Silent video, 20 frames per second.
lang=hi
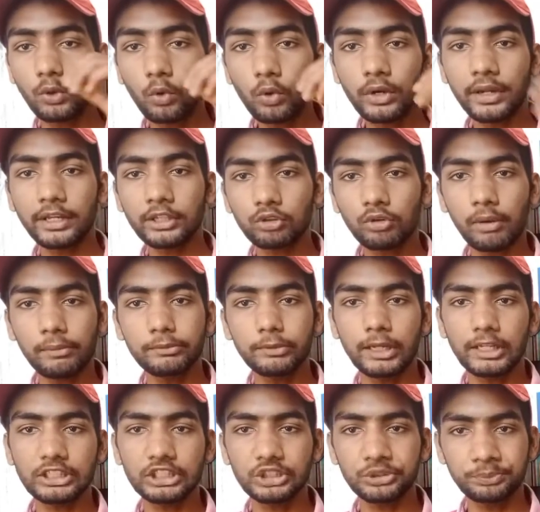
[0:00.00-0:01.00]
हो गए तो आप
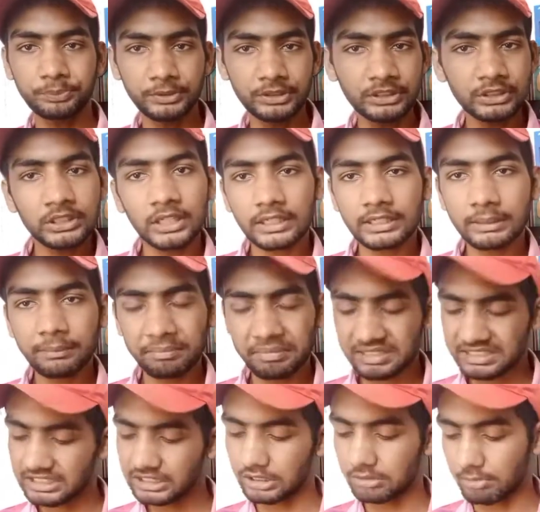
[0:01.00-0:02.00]
यहाँ से स्पिन करके
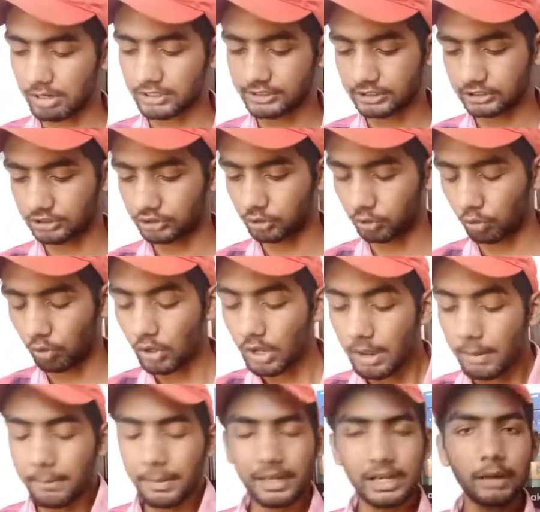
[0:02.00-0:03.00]
पैसे कमा सकते हो
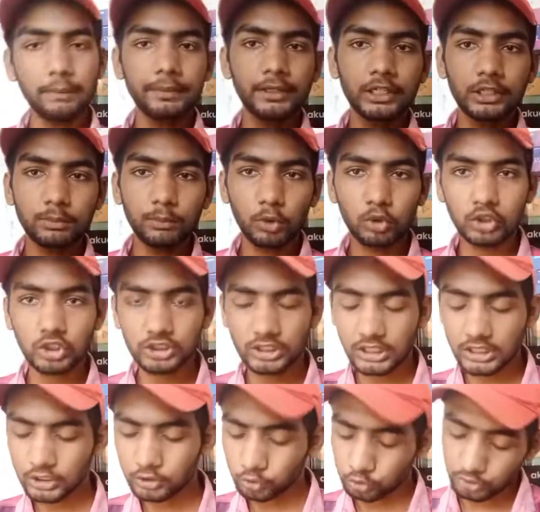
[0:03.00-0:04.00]
पहला अपडेट बहुत
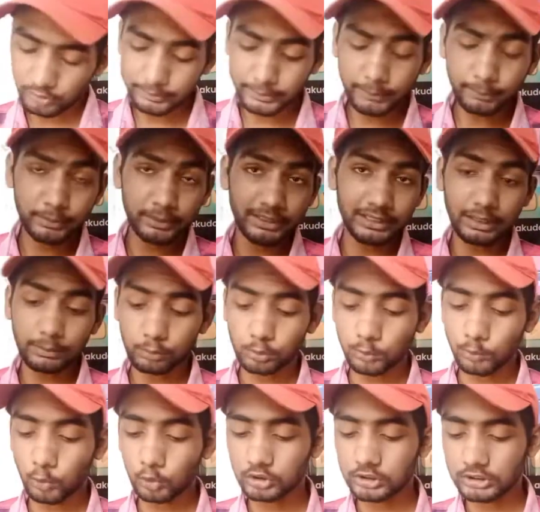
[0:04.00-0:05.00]
अच्छा लगा दूसरा भी अपडेट
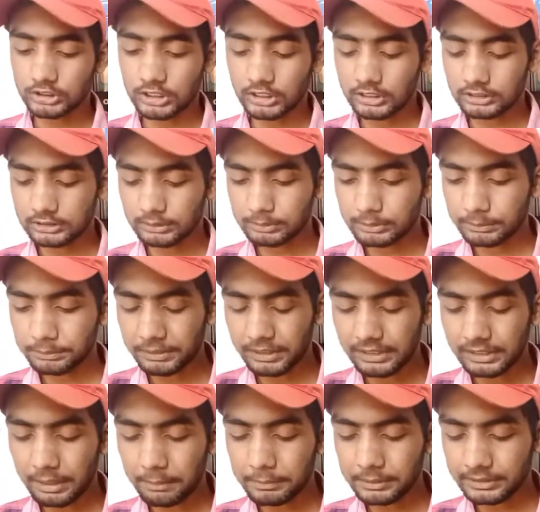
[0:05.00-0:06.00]
आपको बहुत अच्छा लगा सबसे
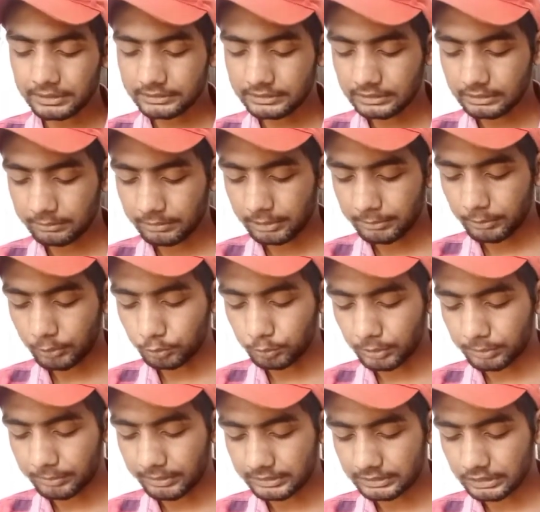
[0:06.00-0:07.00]
पहले यहाँ पर देख सकते हो मेरे पास
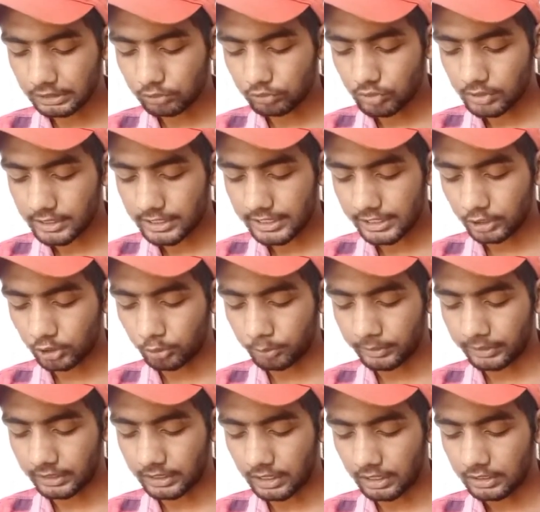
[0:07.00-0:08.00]
ऊपर मैसेज हुआ है एक
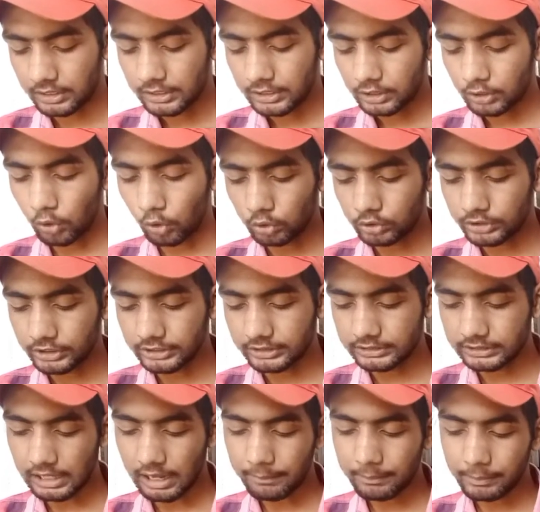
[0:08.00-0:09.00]
रुपये का गो टी
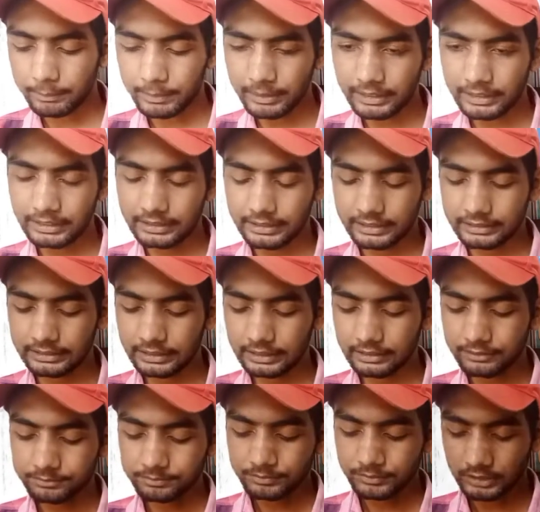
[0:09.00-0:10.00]
डी यहाँ पर मैंने ये
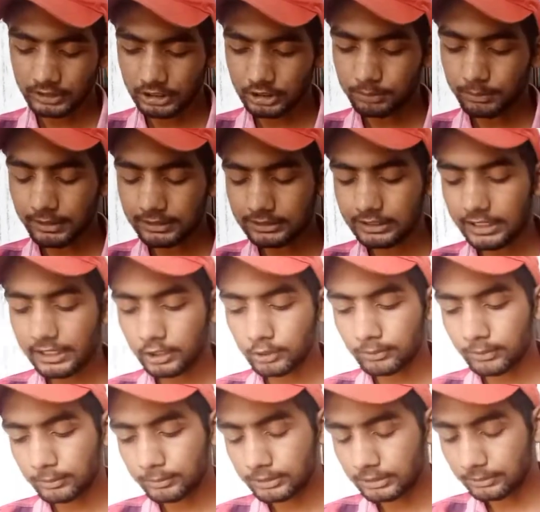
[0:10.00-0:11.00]
देखिए किस बात का एक
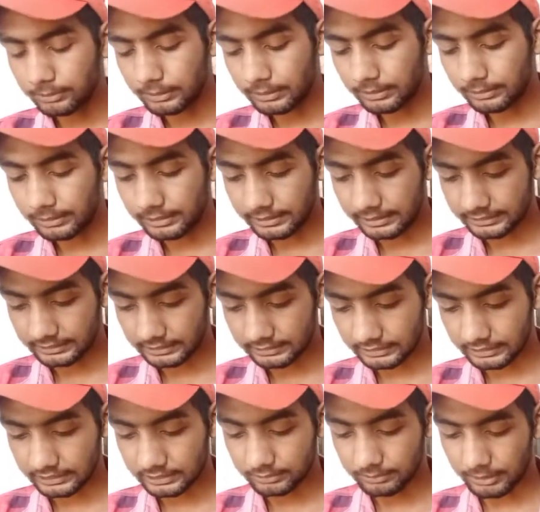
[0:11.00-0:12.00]
रुपये मुझे मिले देख
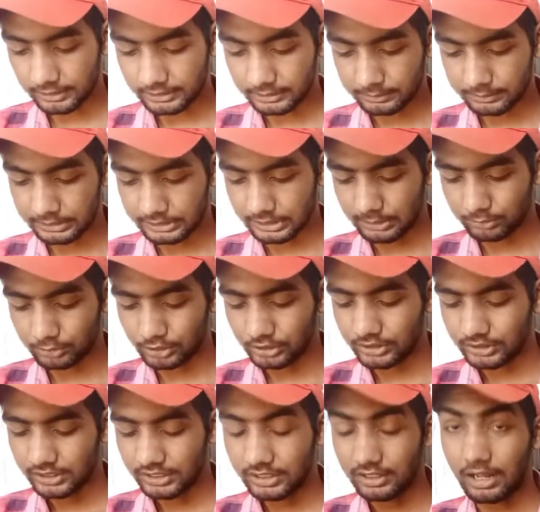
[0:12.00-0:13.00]
सकते इस भाई ने भेजा
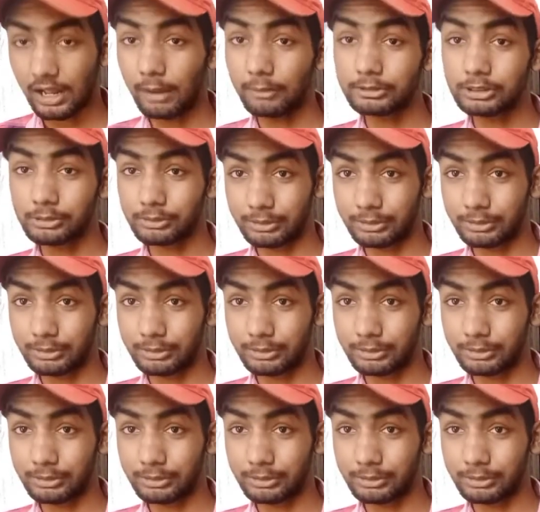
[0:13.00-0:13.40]
मुझे आप